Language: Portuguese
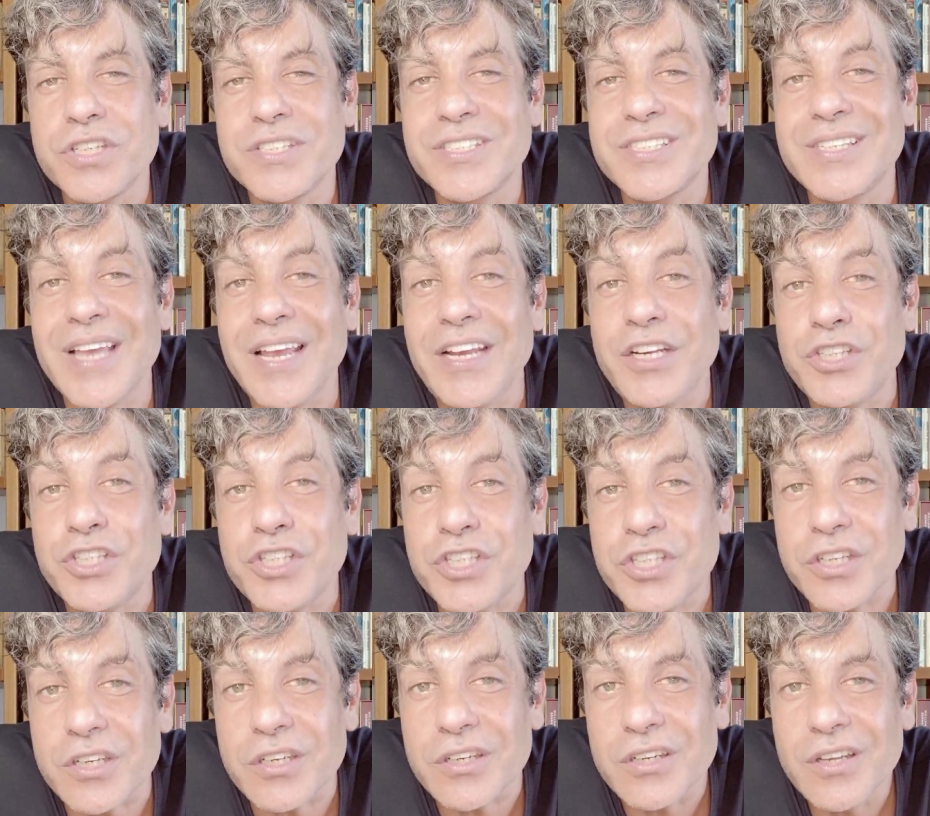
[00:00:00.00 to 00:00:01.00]

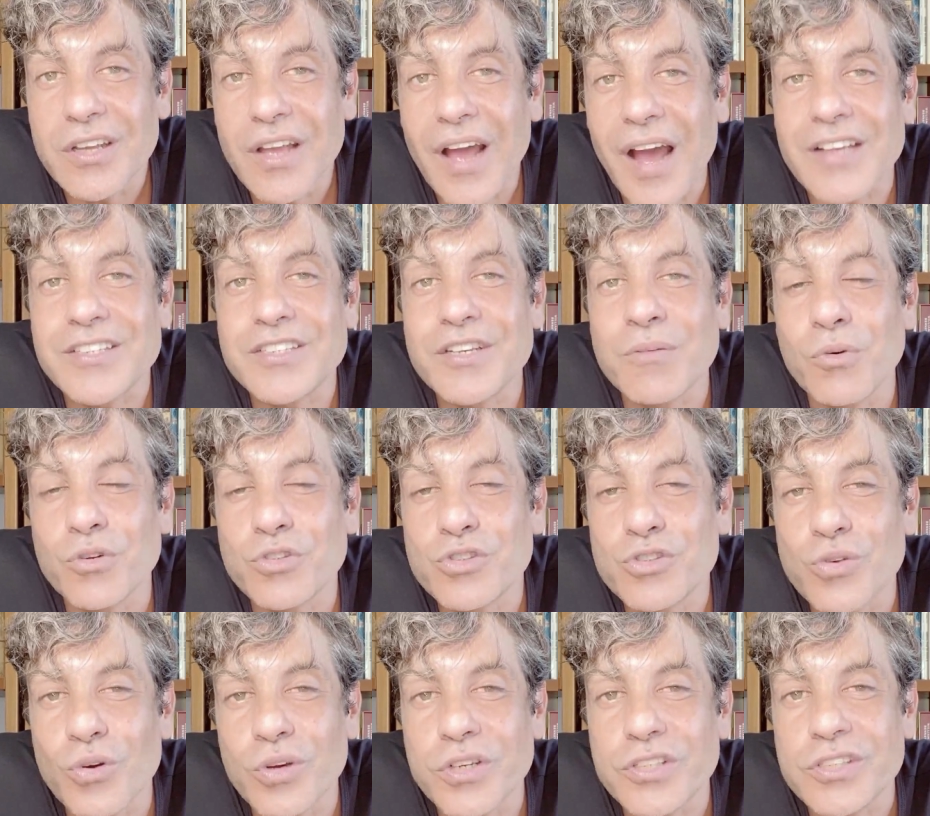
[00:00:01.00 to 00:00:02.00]
sentir as
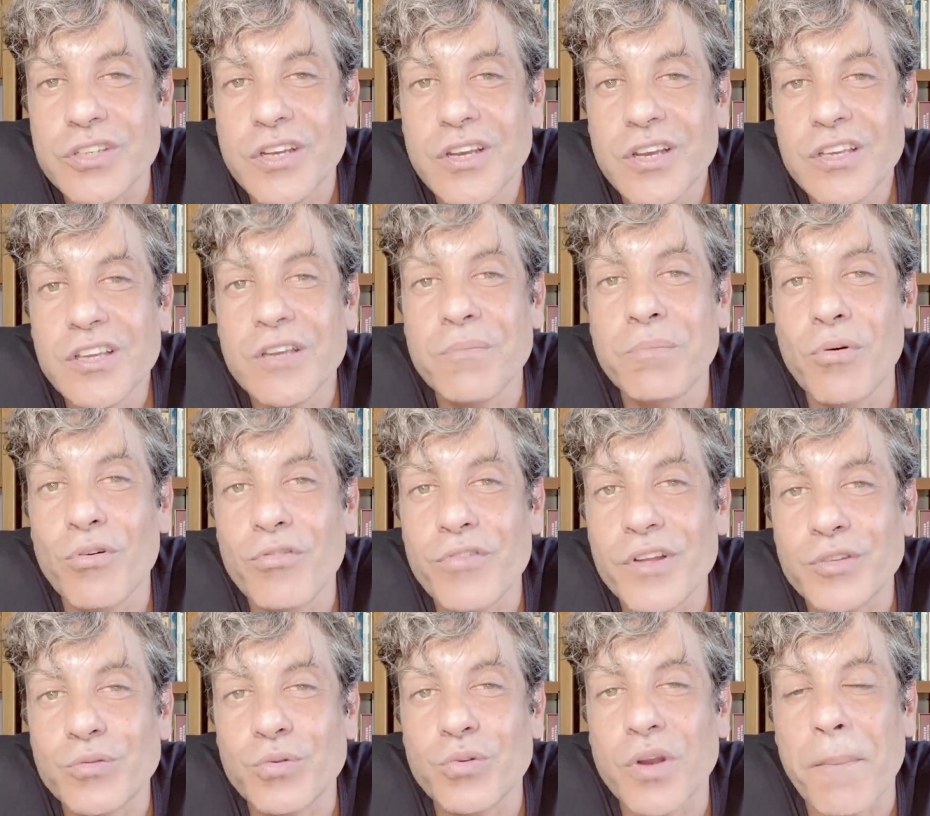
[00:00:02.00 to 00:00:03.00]
emoções que
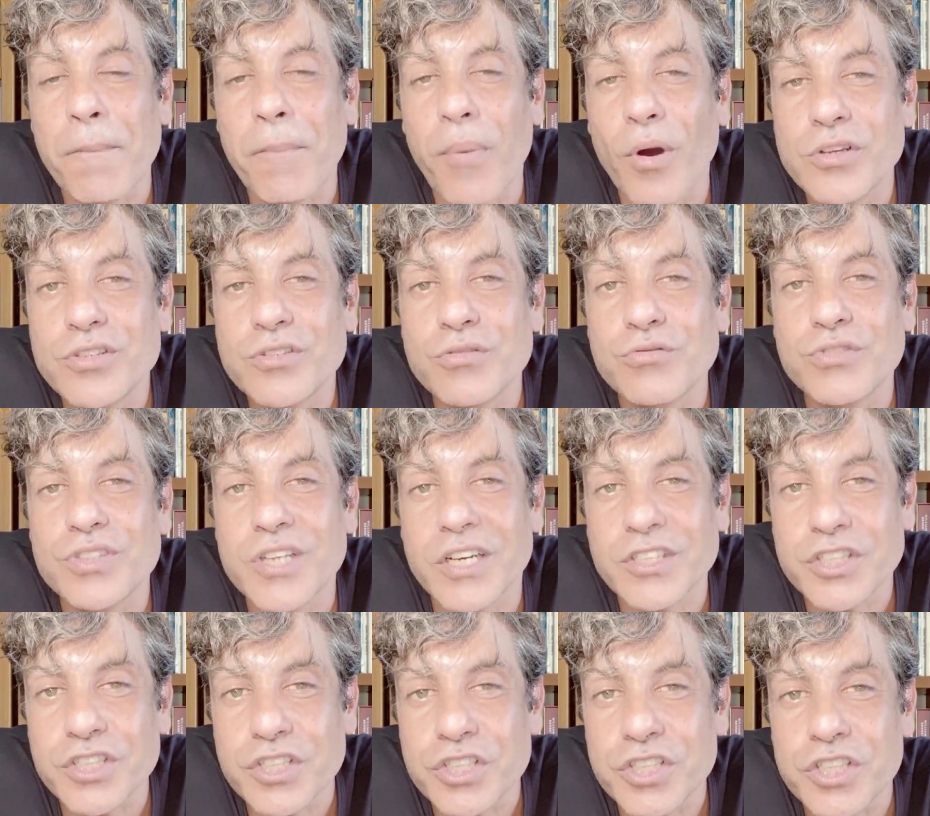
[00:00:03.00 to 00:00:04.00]
porventura possam nos
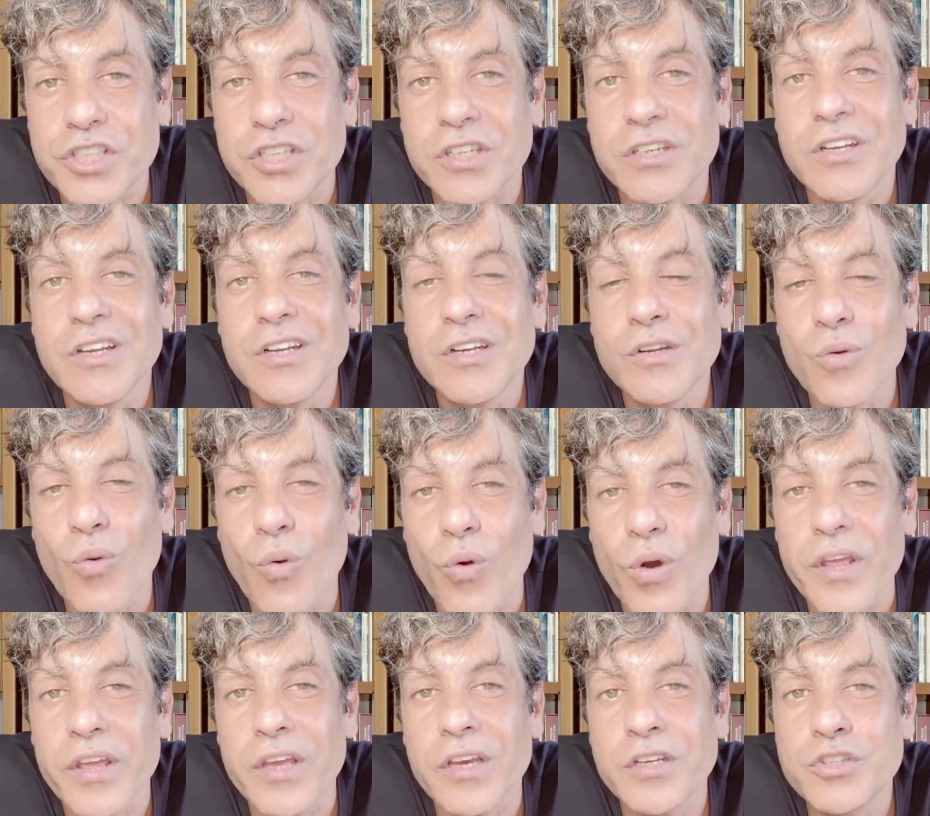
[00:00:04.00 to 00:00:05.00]
atingir no
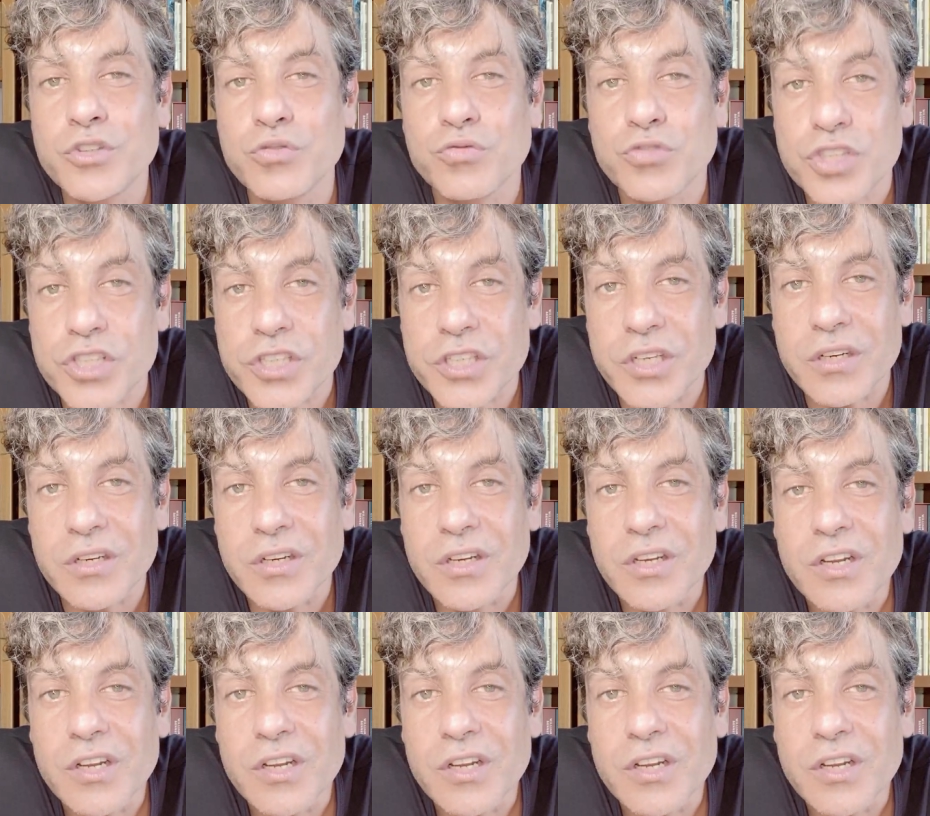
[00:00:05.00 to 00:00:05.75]
correr de um dia,